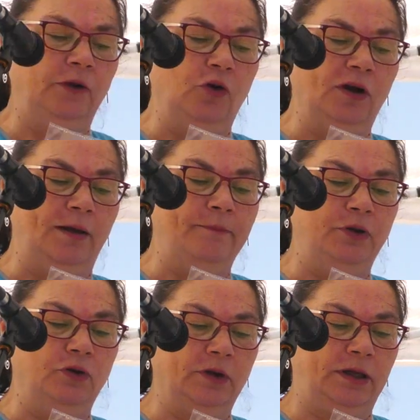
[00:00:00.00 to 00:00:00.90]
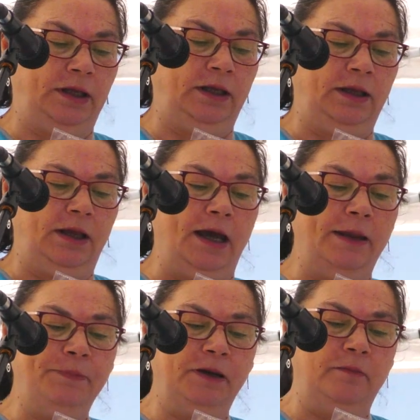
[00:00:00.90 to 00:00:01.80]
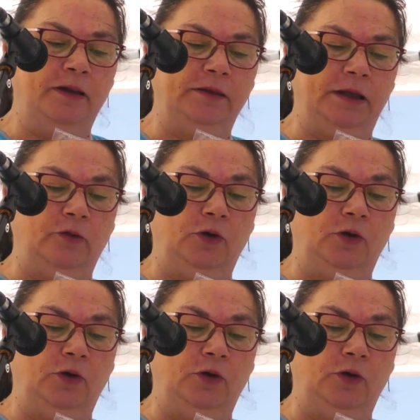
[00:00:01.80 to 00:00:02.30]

de los cambios que ha experimentado